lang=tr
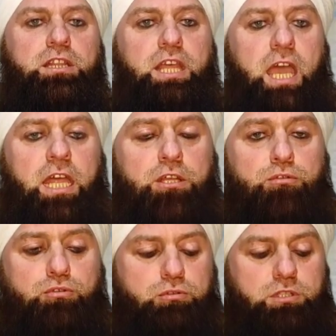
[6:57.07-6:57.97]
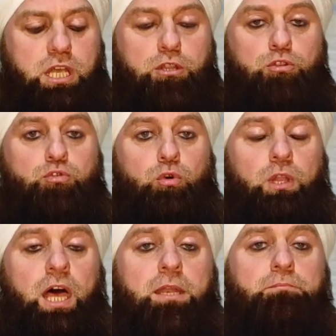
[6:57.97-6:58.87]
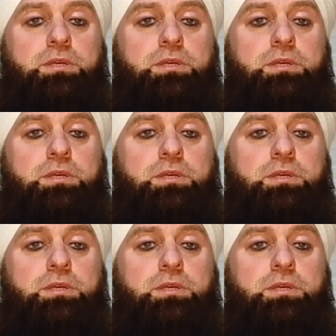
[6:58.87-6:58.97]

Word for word: Değeri düşünecek dolar